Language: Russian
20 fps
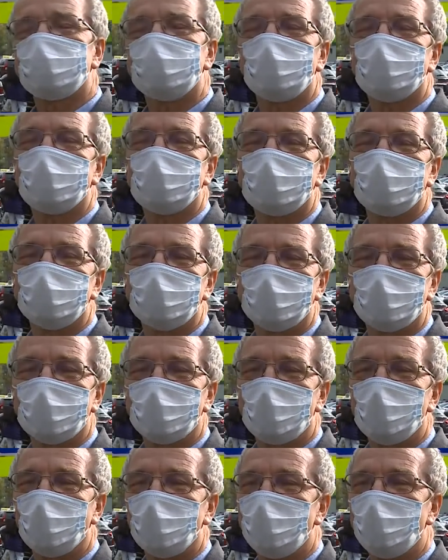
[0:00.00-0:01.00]
ну,
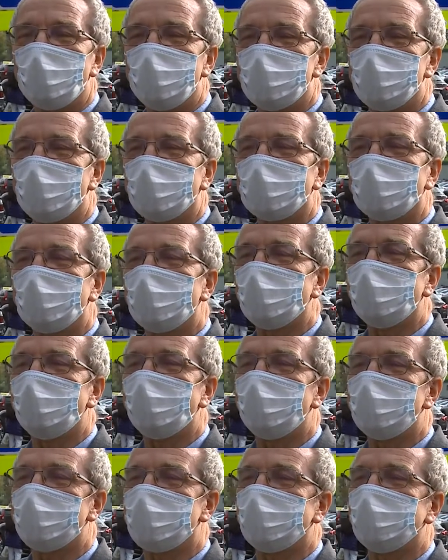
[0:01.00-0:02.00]
кому не везет, тому не
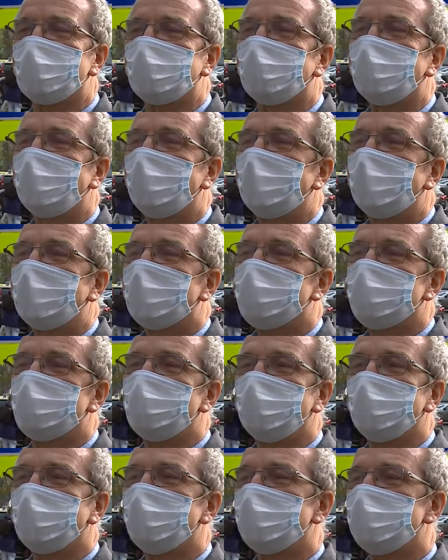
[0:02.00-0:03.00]
везет. С
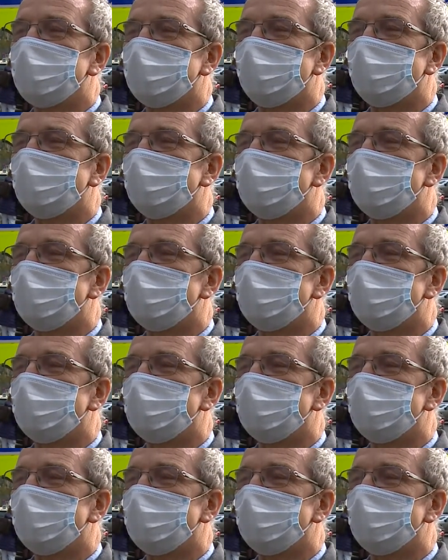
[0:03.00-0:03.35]
миром всем